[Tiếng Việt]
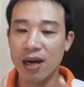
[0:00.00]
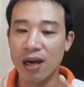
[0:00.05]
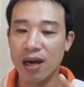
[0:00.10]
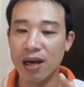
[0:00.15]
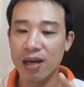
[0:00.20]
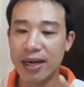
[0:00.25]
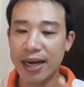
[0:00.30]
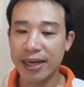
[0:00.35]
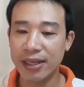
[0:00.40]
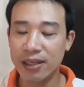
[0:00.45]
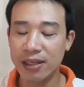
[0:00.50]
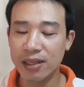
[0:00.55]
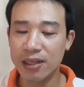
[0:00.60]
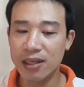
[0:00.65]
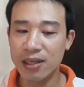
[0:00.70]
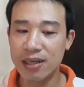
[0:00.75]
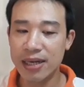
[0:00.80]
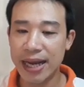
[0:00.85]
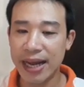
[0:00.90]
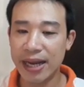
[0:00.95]
À, ngày thứ
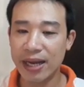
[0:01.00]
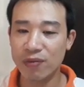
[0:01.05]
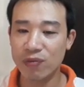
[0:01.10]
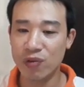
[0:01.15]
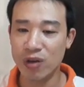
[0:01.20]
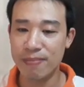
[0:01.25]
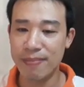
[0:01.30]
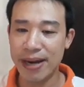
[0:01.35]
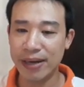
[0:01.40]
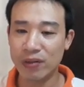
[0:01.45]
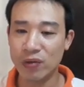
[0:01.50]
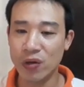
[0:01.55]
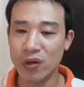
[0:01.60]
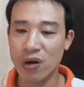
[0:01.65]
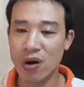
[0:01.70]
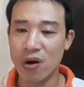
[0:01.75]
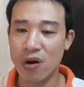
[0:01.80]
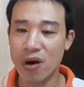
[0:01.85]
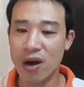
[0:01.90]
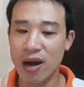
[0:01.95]
tư này với bạn tuổi
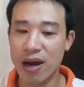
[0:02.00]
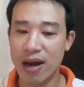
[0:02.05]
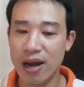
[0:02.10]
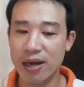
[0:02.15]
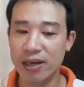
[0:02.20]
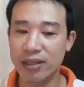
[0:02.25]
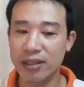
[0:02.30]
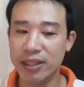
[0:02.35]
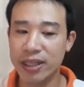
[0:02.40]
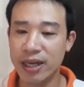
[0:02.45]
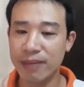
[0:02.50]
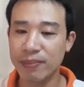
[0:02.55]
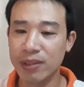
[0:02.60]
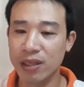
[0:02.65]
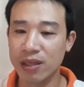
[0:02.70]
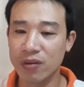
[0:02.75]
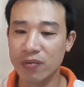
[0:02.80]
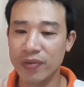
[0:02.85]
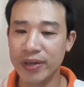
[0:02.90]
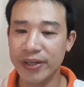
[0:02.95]
Ngọ, xem
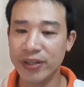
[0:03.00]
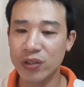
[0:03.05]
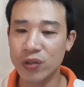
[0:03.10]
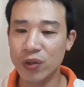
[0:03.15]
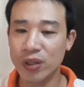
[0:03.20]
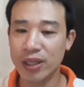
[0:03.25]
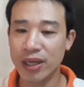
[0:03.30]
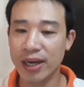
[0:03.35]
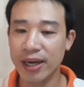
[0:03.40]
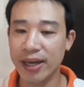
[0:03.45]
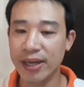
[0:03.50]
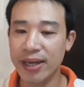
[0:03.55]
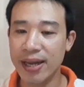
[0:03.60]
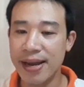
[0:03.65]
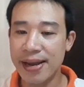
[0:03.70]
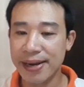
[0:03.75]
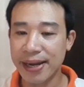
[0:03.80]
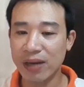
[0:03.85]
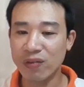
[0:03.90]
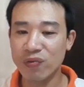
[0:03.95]
tử vi cho thấy
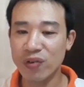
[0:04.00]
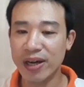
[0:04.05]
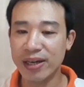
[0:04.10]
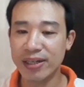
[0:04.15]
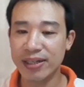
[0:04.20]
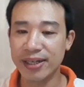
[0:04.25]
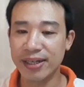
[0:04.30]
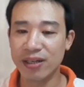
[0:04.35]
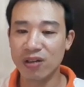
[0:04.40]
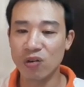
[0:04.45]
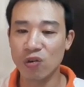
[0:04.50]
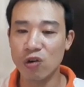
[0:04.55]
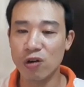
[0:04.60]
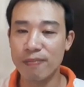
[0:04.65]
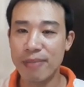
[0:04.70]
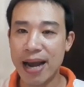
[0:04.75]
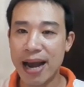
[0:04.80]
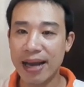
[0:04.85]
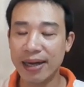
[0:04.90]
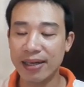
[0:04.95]
cái vận trình của
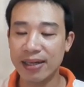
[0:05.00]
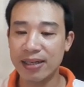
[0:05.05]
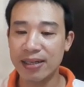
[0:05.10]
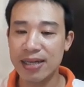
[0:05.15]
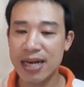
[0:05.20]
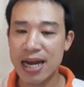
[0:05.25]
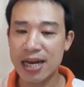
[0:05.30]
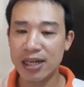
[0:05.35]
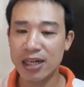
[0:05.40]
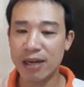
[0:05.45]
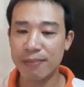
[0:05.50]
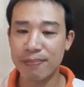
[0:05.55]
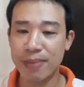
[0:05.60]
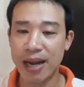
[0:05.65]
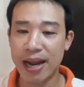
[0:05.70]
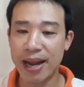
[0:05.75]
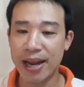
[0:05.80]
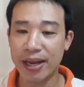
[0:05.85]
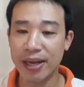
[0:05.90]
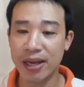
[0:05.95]
bạn đang gặp
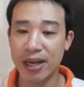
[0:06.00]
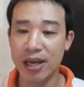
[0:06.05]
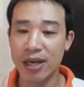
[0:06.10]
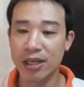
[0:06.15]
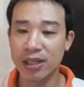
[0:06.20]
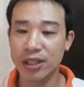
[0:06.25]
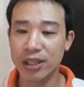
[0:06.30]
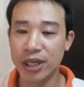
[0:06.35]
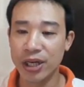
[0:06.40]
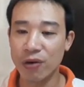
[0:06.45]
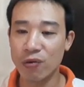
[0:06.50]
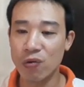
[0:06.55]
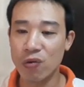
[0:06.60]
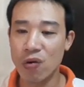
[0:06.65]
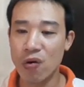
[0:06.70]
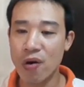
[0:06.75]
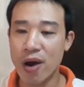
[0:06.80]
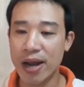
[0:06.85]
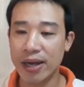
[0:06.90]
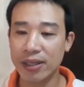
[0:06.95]
ngày Sửu
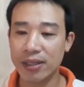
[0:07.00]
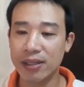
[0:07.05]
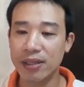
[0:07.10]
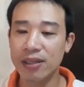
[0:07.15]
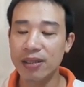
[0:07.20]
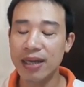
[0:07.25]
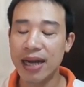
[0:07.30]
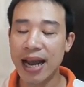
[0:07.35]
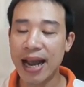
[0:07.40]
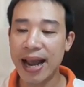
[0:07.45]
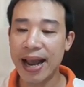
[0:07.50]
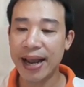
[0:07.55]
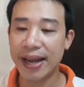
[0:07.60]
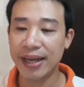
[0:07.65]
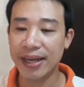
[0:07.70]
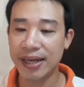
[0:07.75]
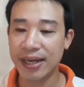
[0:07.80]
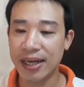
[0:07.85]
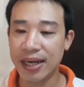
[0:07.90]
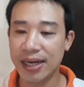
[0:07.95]
Ngọ tương
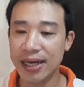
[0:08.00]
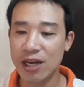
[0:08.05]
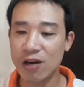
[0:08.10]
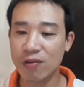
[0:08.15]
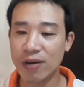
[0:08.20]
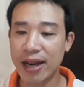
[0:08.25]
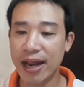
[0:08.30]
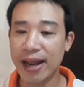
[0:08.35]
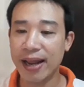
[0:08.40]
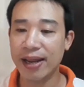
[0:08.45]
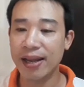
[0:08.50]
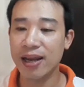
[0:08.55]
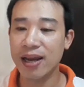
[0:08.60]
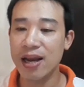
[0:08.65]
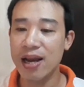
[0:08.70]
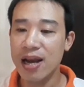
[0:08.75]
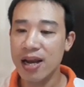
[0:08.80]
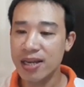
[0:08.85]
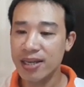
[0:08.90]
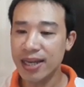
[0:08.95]
hại. Cái điều này
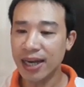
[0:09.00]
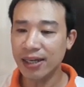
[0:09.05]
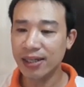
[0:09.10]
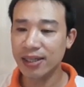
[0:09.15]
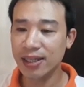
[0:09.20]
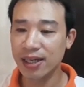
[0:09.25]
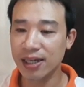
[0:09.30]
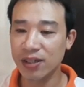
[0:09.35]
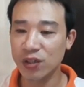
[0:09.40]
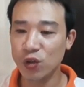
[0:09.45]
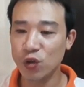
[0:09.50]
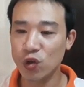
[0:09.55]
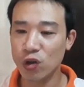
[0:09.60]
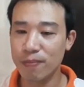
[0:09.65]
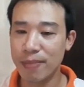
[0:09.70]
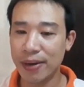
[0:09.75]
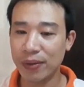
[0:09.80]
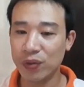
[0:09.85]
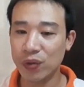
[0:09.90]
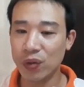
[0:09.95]
nhắc nhở cho
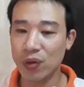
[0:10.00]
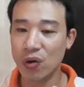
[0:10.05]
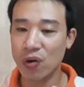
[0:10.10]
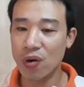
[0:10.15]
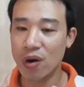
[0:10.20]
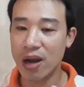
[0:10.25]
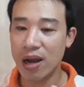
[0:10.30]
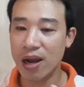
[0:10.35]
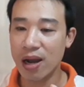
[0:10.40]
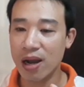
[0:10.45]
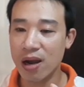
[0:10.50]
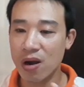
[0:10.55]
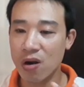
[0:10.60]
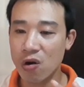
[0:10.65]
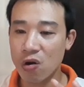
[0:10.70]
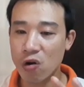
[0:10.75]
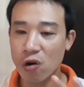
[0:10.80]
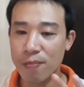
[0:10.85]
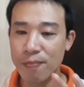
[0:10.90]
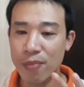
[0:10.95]
bạn tuổi Ngọ
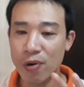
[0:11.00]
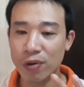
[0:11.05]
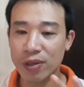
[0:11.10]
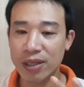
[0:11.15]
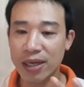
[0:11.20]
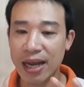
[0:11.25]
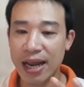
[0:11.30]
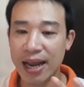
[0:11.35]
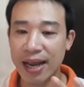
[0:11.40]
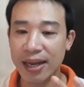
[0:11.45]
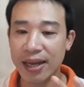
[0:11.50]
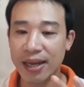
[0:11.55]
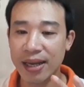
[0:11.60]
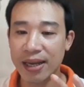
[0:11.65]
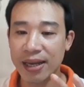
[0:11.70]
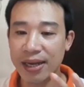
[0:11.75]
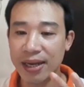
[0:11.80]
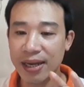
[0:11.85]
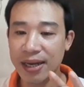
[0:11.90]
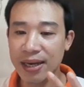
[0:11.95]
có một ngày
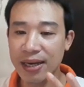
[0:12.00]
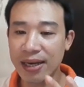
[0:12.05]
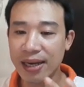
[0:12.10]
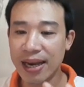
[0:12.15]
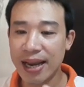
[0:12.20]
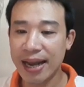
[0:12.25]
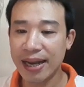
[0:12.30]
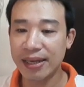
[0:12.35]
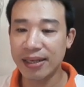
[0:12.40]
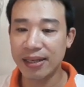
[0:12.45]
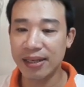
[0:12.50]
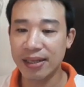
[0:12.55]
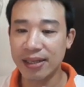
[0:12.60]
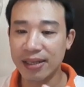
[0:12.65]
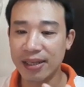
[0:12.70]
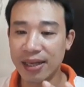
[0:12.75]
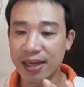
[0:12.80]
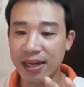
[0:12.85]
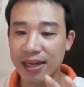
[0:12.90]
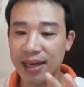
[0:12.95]
yên lành
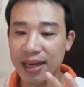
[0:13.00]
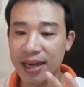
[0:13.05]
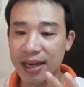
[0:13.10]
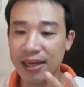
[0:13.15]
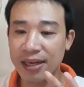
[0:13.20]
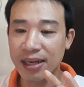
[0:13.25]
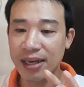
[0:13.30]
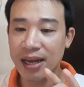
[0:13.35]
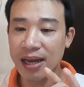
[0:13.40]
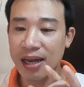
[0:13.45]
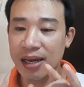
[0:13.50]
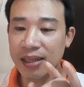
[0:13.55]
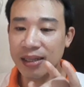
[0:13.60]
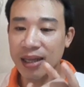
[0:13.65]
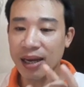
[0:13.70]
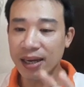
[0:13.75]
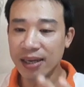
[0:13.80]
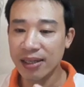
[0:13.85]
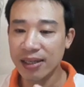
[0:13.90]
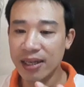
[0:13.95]
thì nên
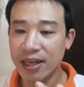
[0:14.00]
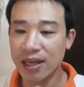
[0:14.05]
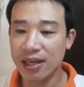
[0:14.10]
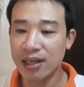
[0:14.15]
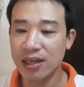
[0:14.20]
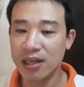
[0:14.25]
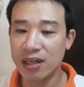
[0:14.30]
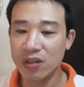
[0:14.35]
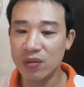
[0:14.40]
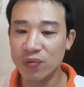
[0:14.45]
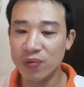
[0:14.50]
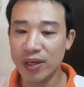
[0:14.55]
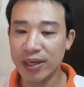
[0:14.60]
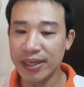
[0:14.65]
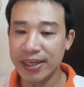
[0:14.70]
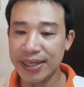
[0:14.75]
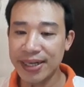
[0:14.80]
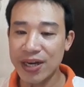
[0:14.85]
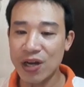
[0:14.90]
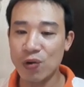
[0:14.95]
thân thiện hơn với
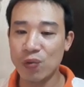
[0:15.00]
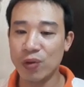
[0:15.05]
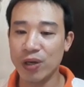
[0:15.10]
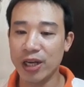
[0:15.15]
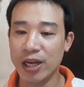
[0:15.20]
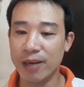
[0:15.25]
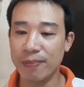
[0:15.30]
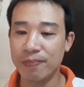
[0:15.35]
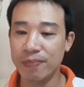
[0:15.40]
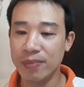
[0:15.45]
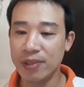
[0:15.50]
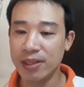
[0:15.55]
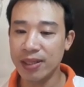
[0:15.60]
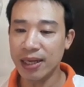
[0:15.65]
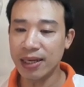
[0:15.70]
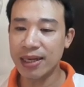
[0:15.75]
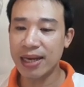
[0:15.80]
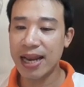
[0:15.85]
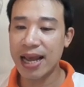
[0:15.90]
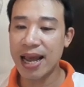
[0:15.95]
đồng nghiệp,
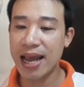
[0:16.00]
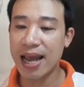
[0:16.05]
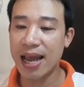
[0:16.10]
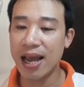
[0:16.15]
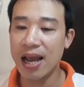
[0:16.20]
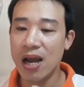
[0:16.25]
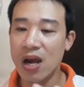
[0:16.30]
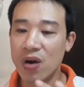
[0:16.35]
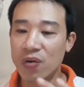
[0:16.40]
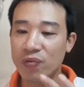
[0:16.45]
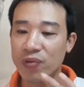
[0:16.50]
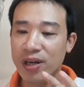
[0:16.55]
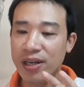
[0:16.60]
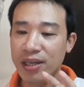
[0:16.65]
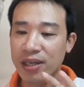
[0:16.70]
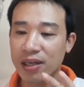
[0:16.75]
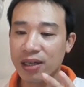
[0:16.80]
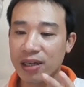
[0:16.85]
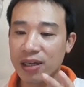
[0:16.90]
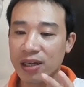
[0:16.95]
nhất là với
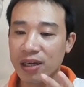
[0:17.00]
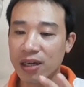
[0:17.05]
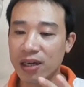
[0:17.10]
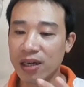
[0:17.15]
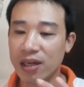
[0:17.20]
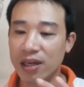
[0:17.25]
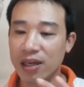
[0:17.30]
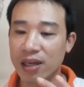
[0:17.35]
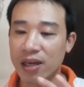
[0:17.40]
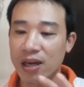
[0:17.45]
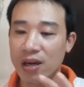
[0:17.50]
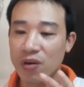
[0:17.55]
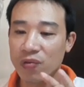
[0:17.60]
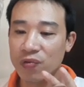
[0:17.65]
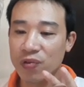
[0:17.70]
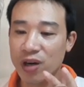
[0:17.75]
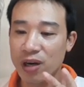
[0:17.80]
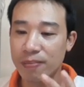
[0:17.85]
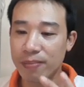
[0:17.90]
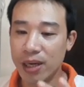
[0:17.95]
những người
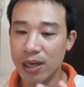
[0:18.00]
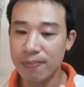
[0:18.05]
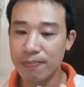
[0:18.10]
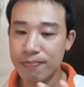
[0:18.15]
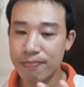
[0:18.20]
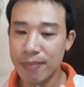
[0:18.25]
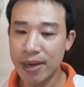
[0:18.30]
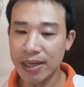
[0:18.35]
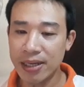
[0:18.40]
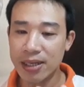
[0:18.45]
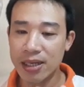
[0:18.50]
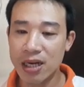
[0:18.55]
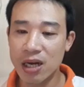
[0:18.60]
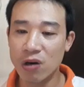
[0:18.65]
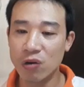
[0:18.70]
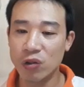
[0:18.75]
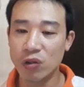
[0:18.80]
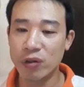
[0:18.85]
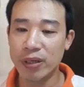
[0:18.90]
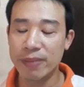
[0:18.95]
vừa mới bắt
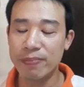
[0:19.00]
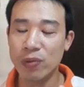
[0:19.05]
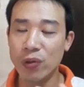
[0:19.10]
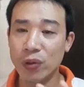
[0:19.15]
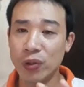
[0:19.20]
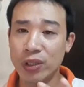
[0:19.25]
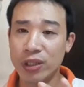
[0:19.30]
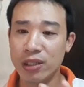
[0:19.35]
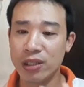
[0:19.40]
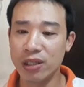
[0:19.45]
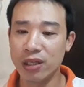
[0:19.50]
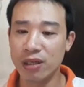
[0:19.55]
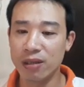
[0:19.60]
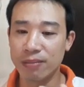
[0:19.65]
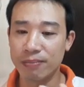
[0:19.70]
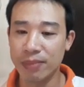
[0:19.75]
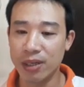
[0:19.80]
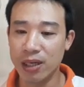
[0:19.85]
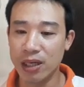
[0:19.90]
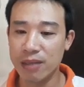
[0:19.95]
đầu trong cái môi
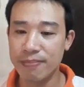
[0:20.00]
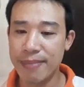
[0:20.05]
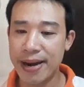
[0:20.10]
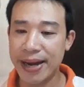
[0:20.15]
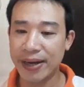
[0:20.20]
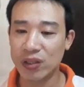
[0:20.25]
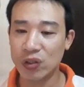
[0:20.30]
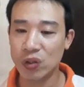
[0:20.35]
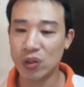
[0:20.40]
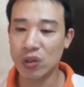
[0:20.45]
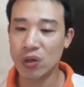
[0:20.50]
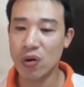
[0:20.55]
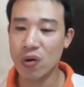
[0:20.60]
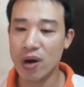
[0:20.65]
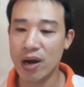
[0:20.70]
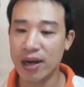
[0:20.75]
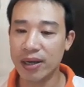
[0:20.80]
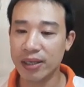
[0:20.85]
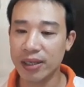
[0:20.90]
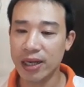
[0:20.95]
trường mới bạn tuổi
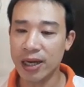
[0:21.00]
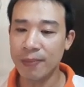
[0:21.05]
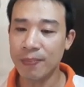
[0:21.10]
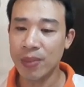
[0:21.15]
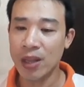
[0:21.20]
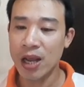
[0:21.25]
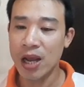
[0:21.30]
Ngọ nhé.